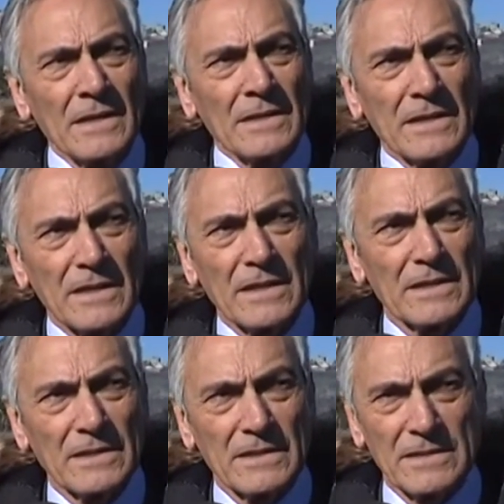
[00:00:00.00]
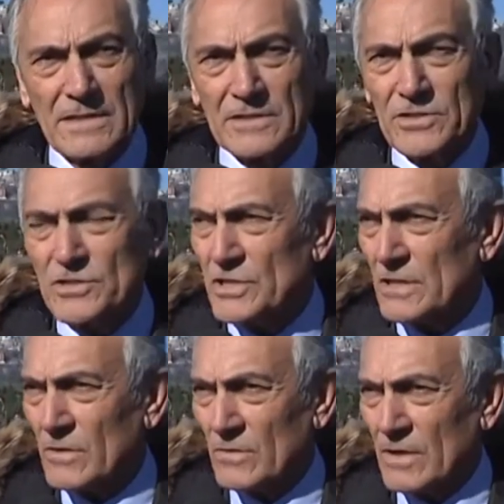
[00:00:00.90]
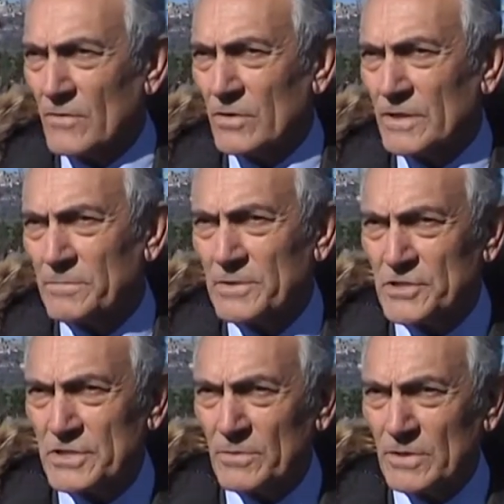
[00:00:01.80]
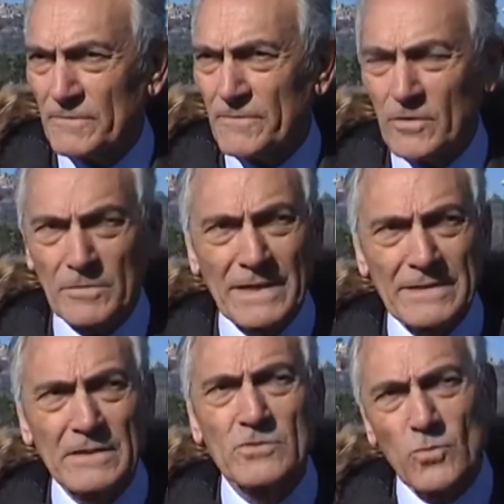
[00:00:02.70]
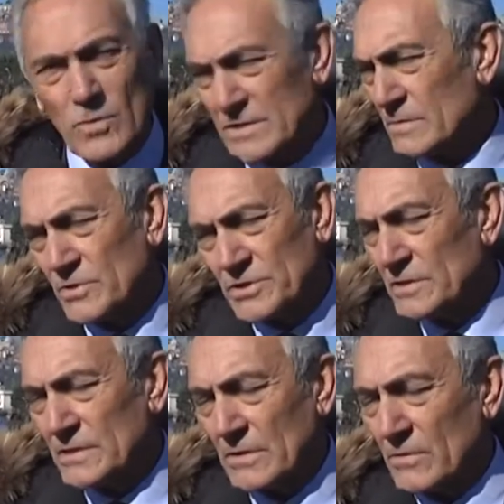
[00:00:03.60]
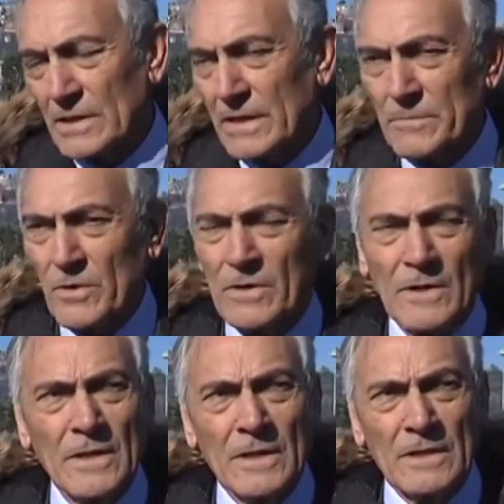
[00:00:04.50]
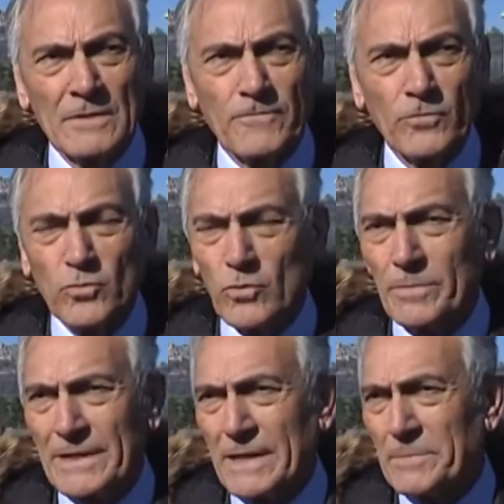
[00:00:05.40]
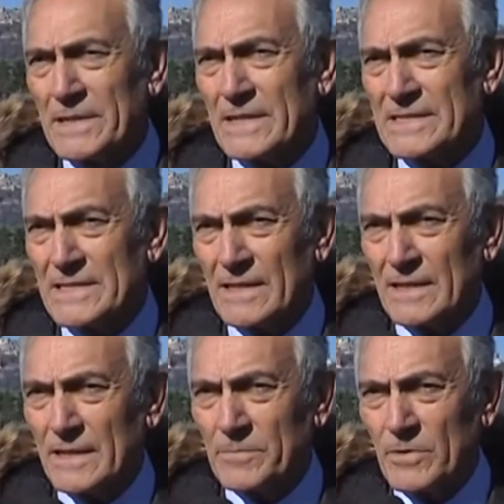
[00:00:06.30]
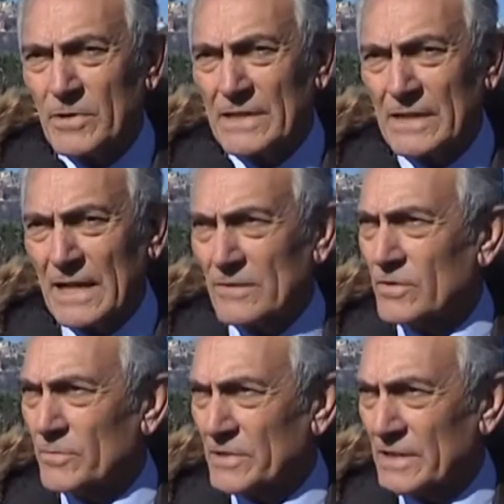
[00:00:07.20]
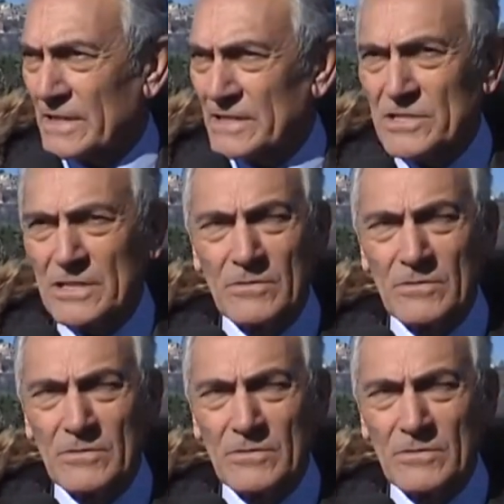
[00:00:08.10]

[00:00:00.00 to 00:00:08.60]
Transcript: che eh, sancisce ancora una volta il principio del format. Su questo poi ci interrogheremo in futuro per capire se la Lega Pro è in grado di poter reggere